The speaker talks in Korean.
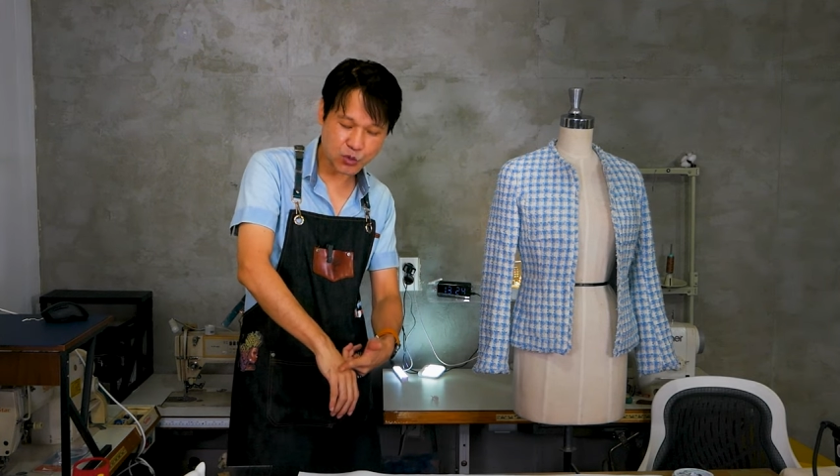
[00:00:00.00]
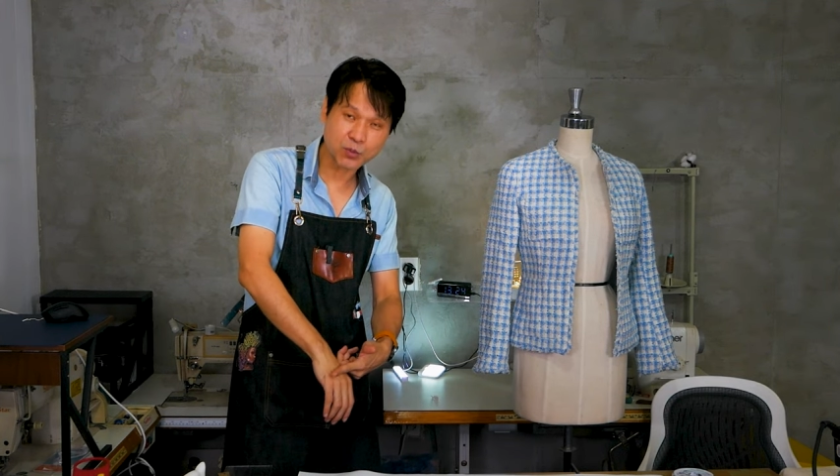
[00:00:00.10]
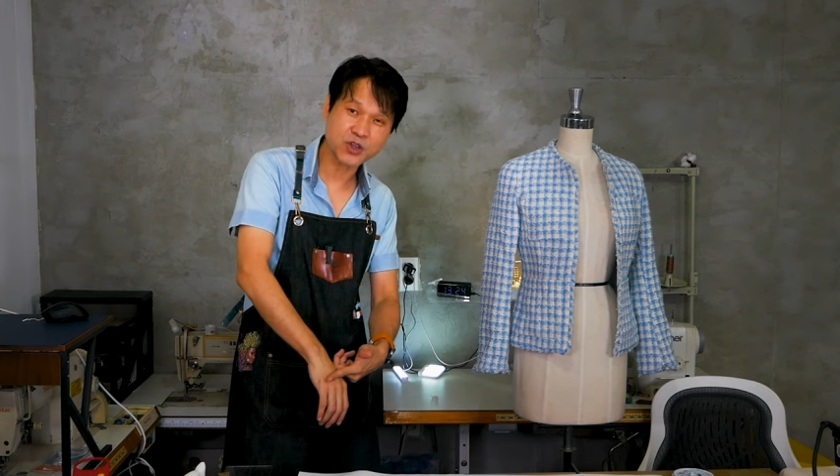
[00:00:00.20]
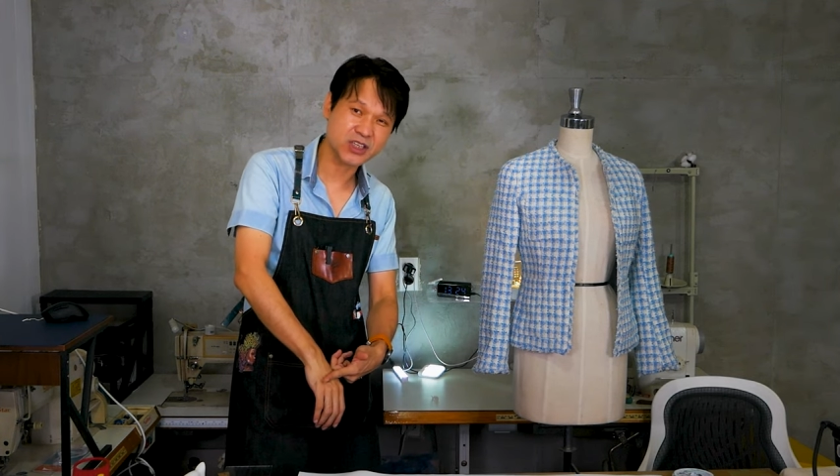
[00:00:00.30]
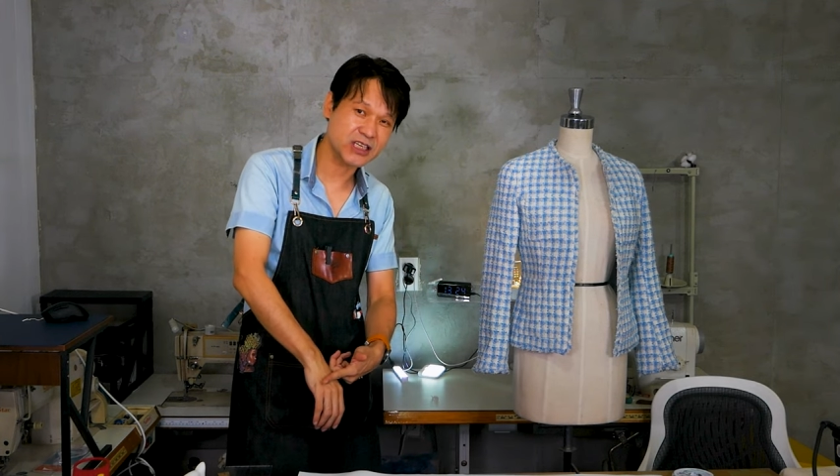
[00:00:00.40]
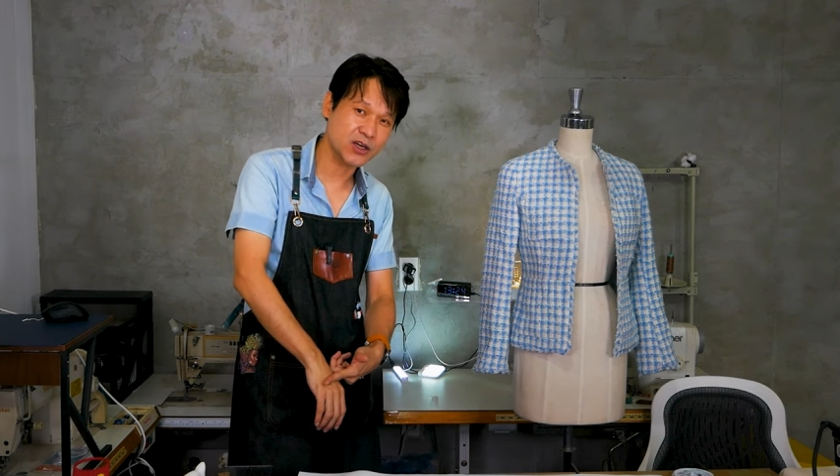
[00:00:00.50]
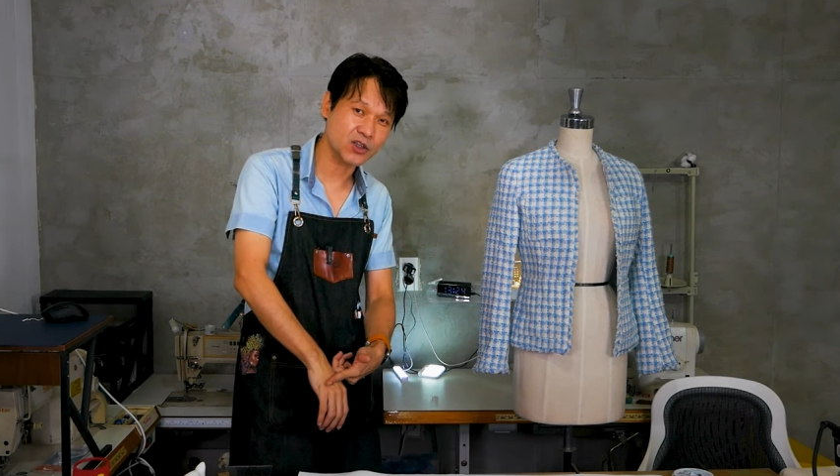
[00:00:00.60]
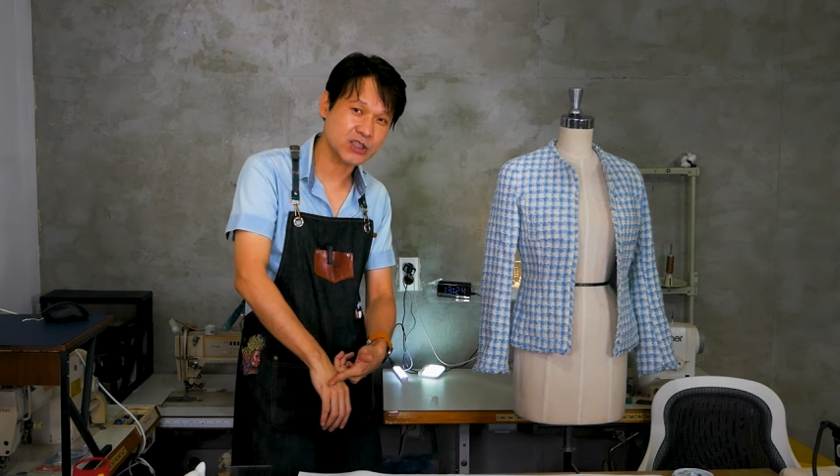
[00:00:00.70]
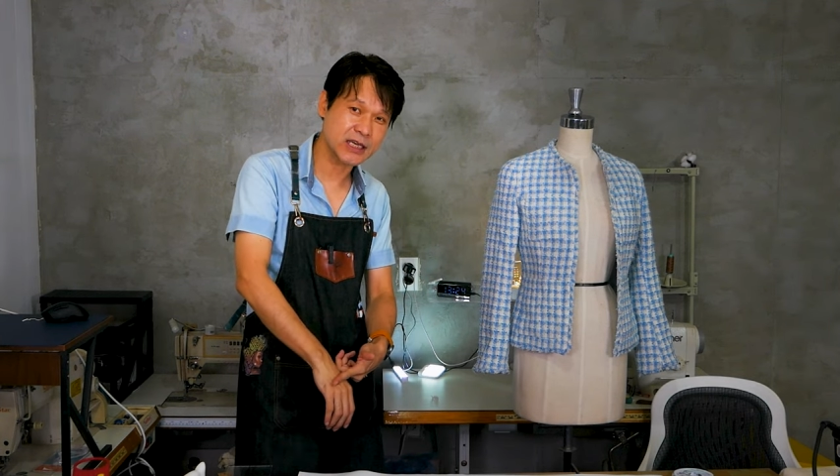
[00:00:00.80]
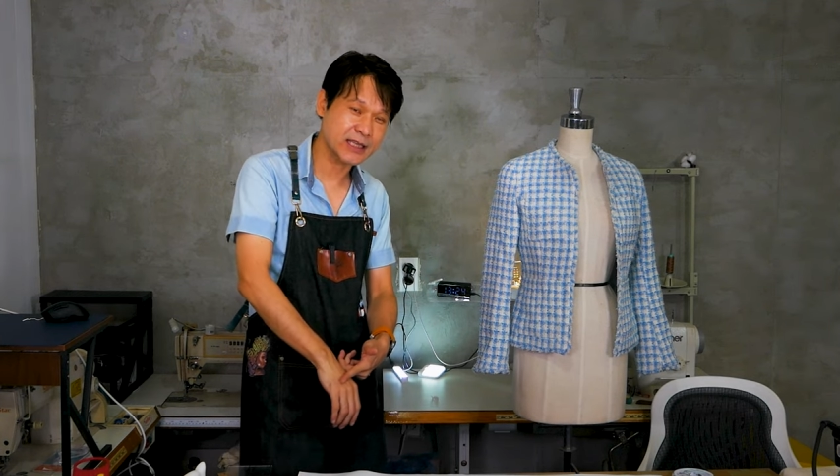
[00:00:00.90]
조금 더
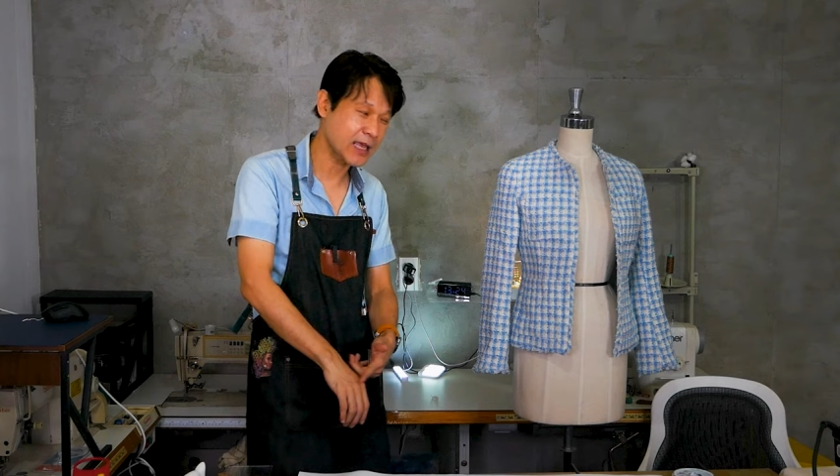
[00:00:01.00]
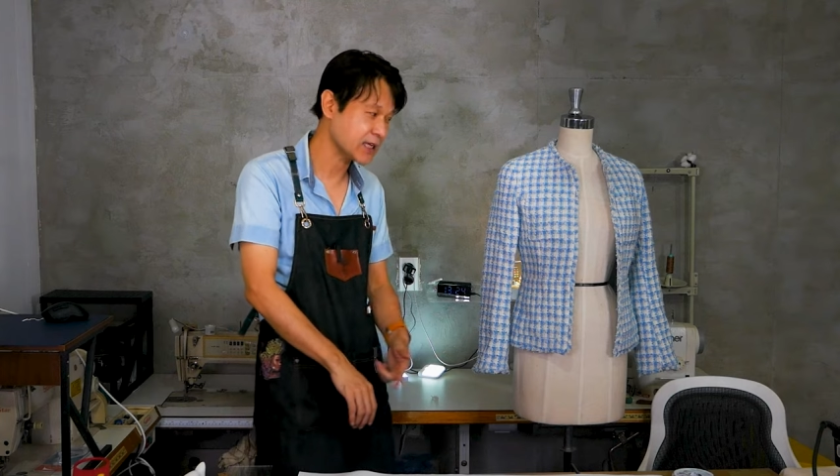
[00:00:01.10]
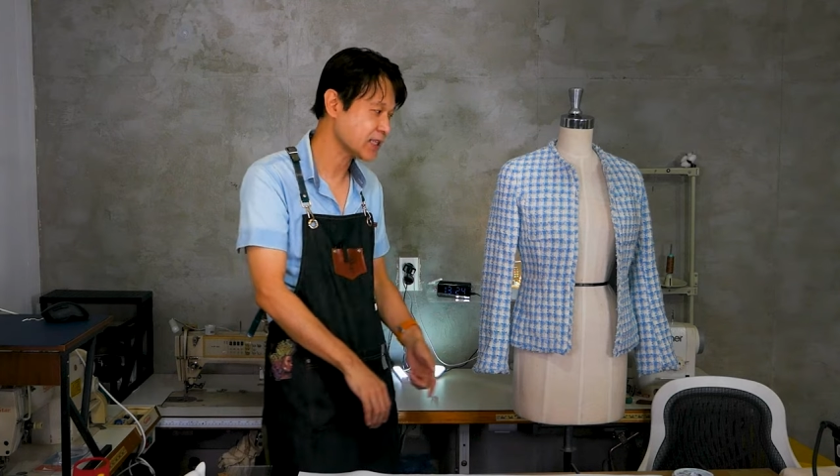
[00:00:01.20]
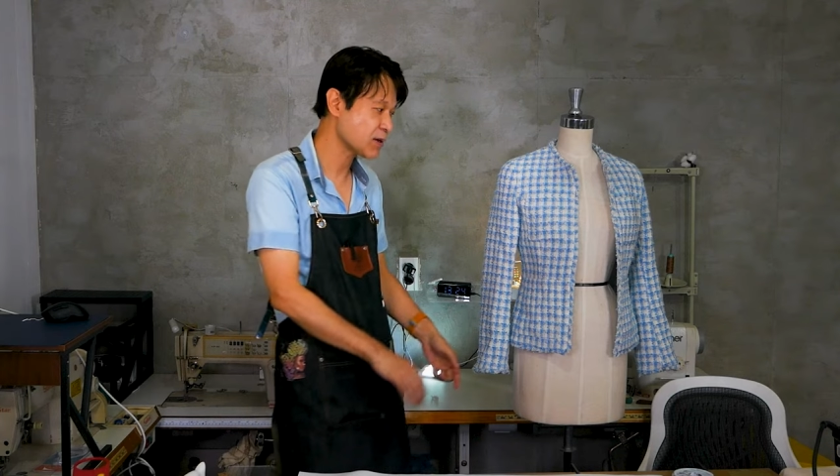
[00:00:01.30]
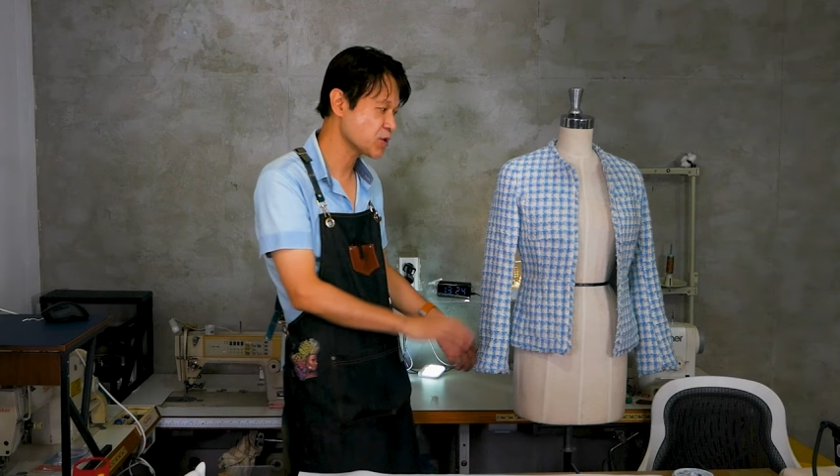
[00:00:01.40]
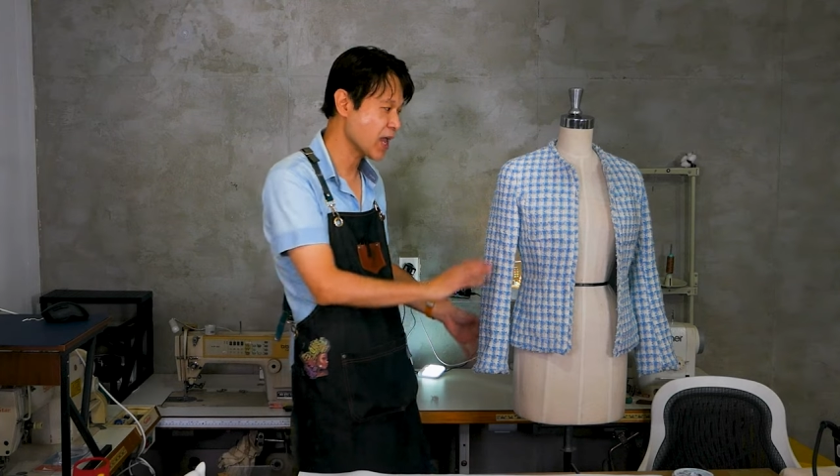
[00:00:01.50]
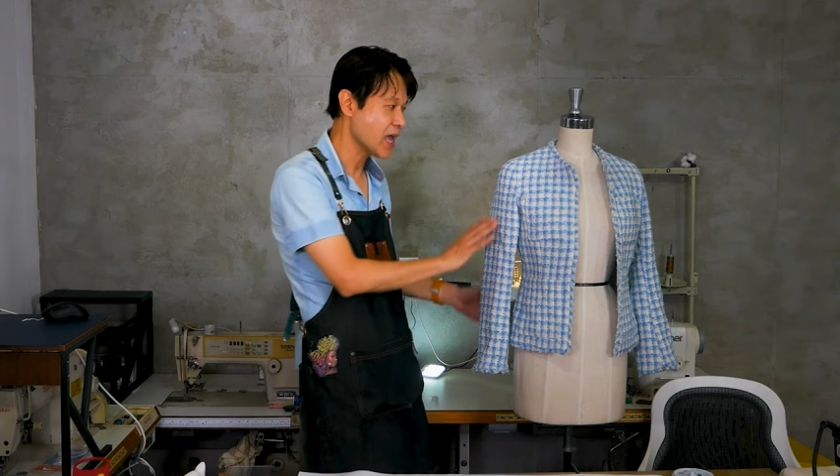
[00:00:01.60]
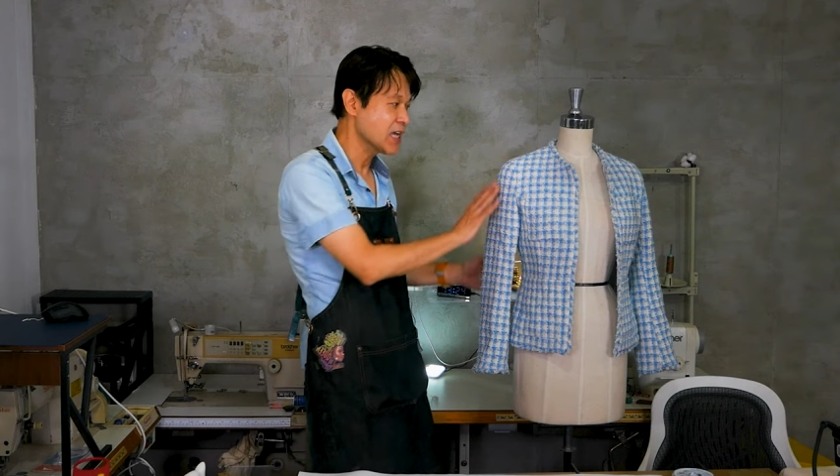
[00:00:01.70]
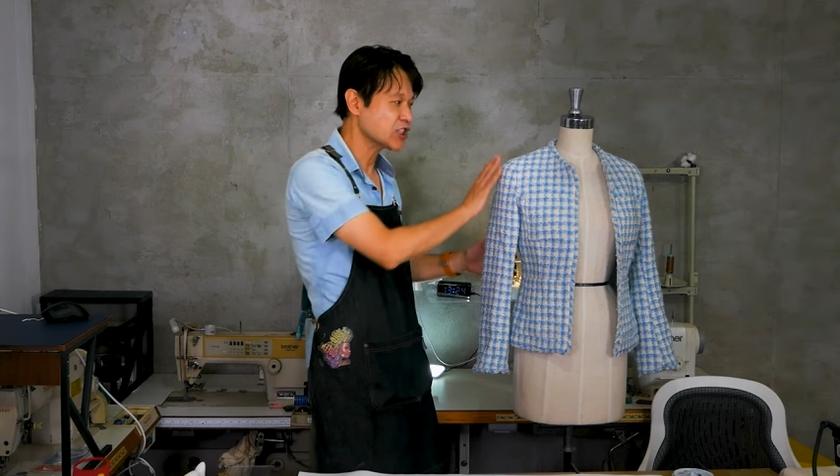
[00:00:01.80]
길어지게 되기 때문에